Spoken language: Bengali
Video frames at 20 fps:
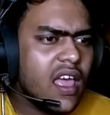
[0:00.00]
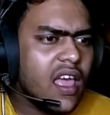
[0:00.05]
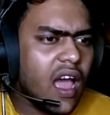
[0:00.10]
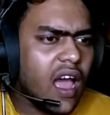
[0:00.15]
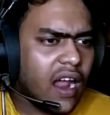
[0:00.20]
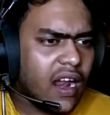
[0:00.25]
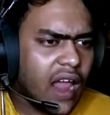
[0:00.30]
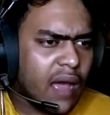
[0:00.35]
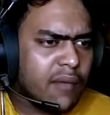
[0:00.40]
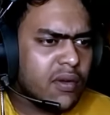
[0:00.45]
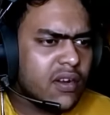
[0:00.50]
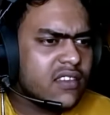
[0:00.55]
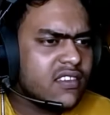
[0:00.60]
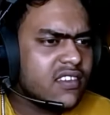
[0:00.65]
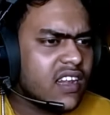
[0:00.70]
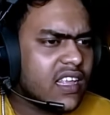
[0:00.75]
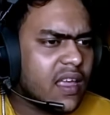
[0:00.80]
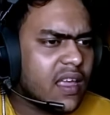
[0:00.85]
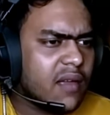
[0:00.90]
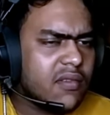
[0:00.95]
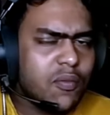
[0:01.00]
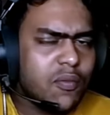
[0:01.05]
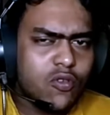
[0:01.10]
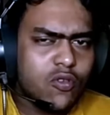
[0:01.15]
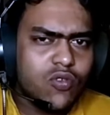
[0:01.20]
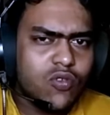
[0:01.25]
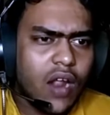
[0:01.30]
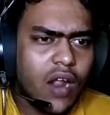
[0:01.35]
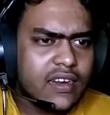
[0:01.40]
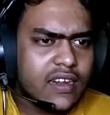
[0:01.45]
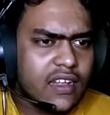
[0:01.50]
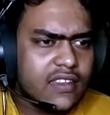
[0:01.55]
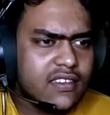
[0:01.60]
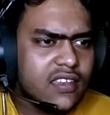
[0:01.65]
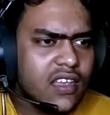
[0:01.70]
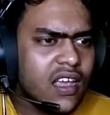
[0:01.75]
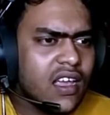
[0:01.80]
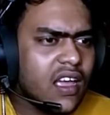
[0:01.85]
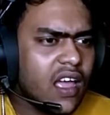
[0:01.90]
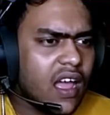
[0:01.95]
আর আমার হচ্ছে না গেমটা প্রচুর আটকাচ্ছে
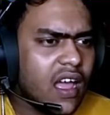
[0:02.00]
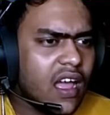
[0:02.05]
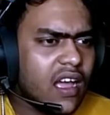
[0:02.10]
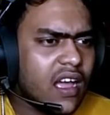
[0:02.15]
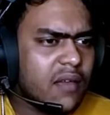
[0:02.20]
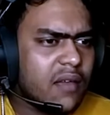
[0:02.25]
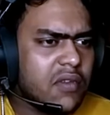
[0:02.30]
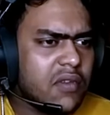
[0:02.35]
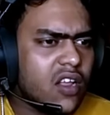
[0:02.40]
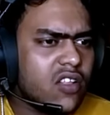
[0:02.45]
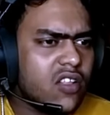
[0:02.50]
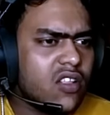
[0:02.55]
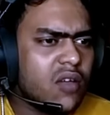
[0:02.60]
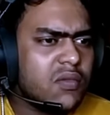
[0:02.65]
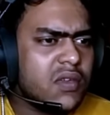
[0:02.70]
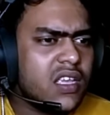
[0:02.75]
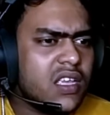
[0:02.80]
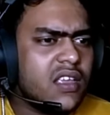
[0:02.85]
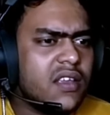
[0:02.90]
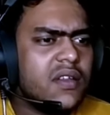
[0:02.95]
গেমটা হয়তো আমি